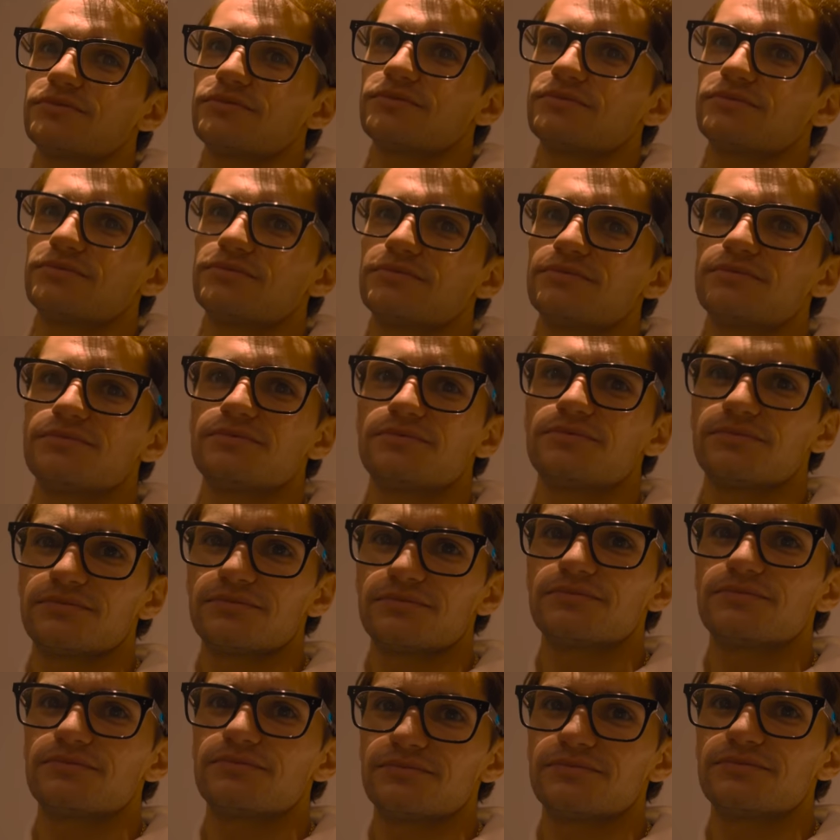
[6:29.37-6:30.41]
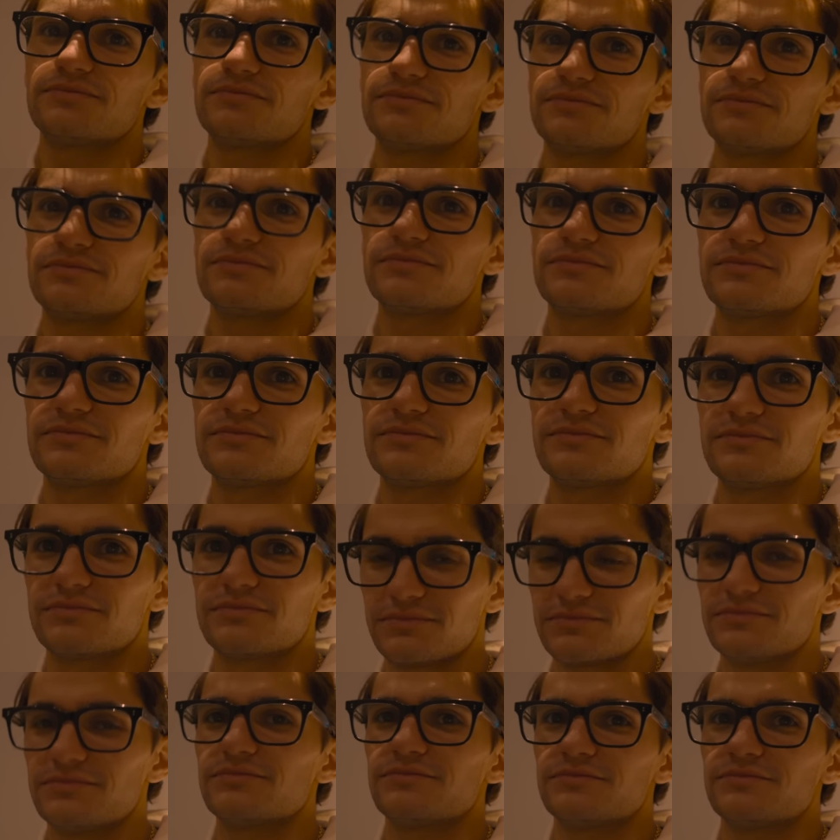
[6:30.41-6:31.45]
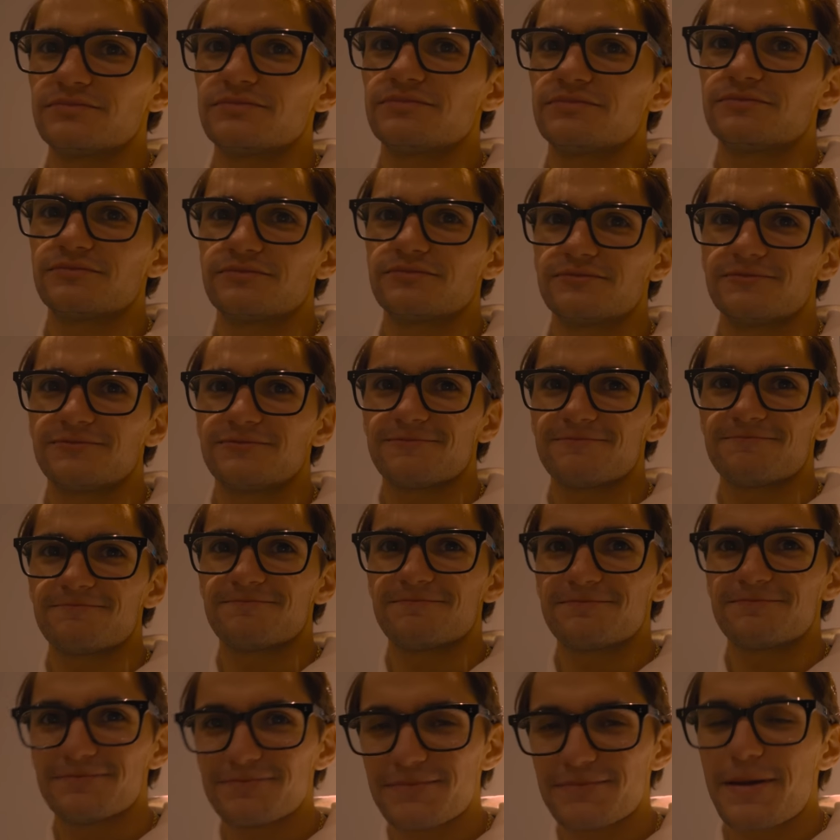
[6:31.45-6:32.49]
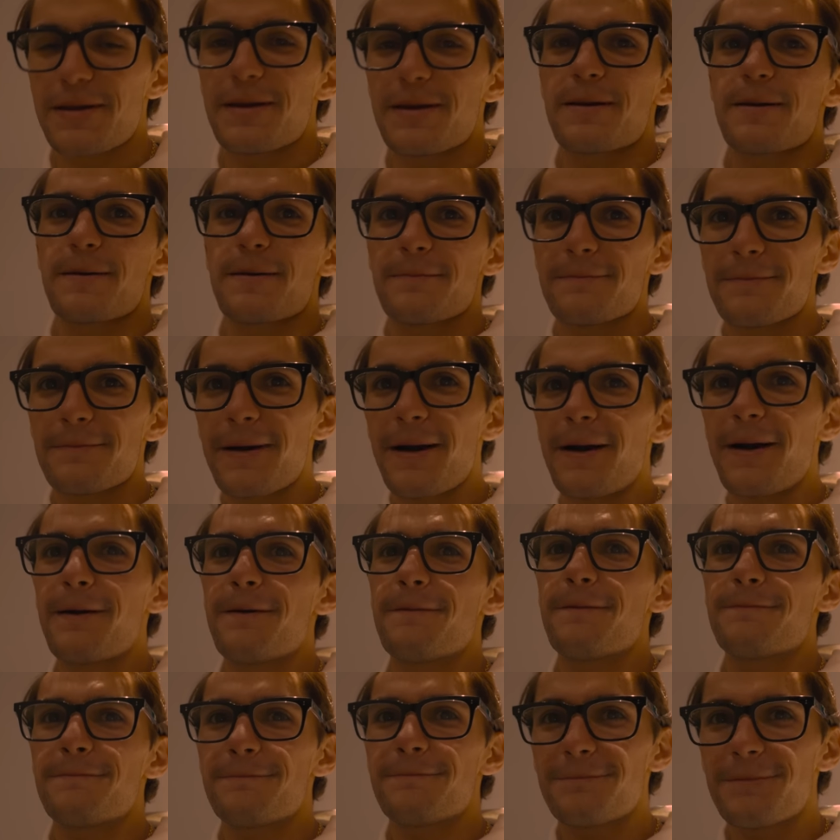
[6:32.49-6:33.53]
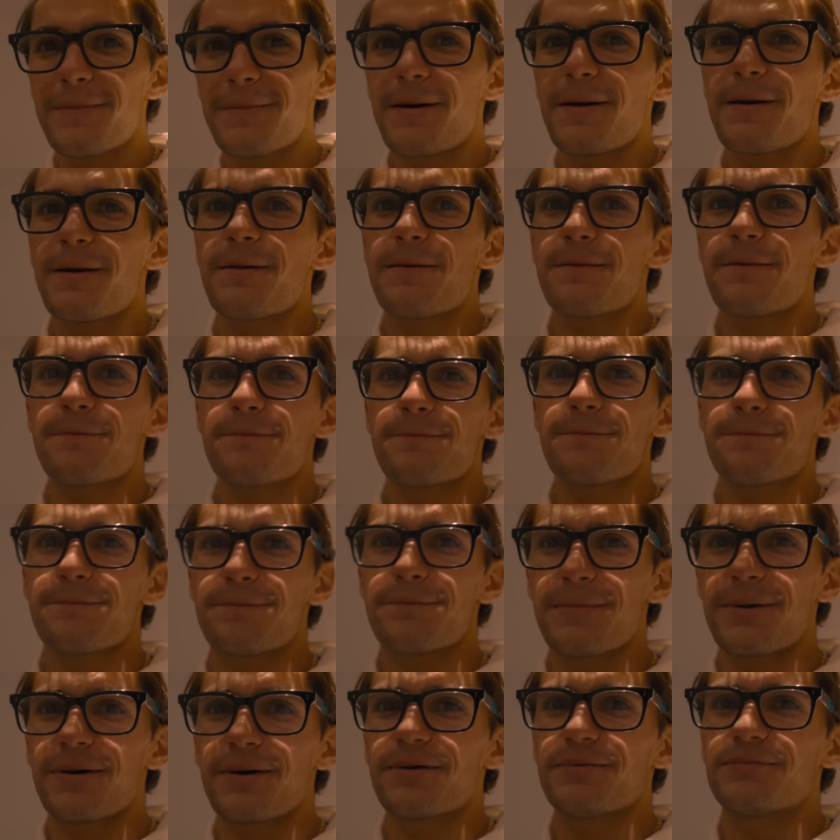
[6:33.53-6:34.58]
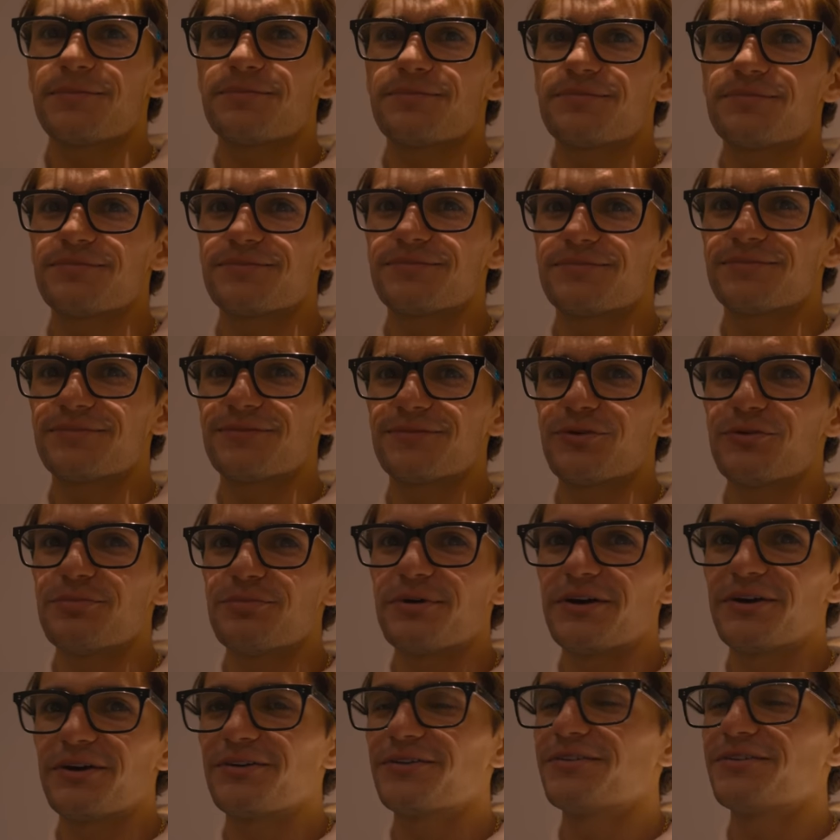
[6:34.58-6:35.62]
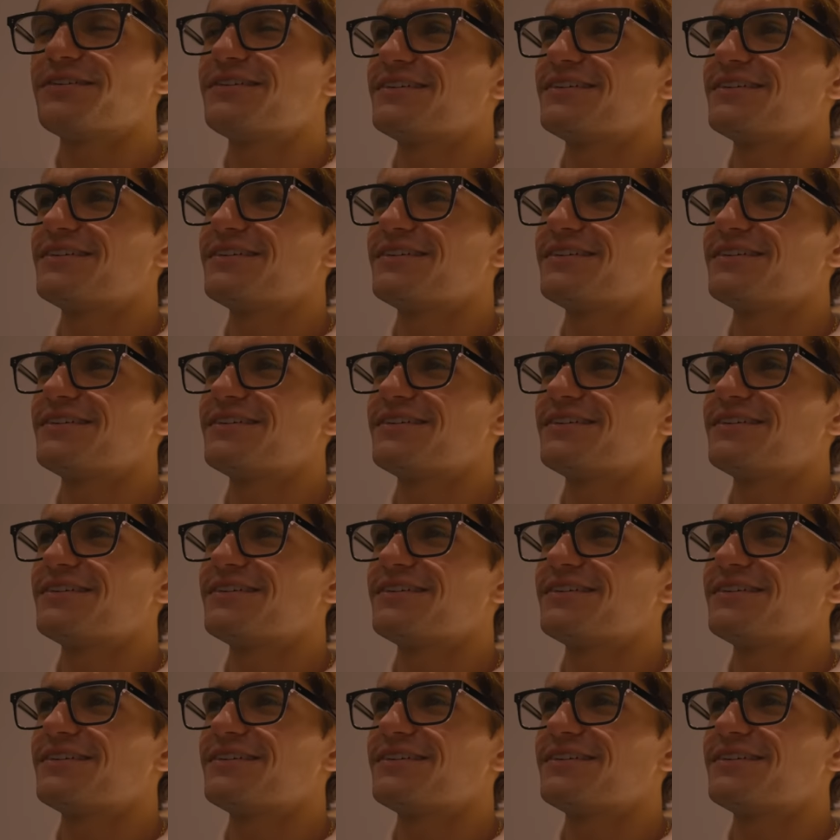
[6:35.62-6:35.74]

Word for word: Dois minutos. Dois zero zero. Hum. Eu vou chutar um e meio. Um e meio? São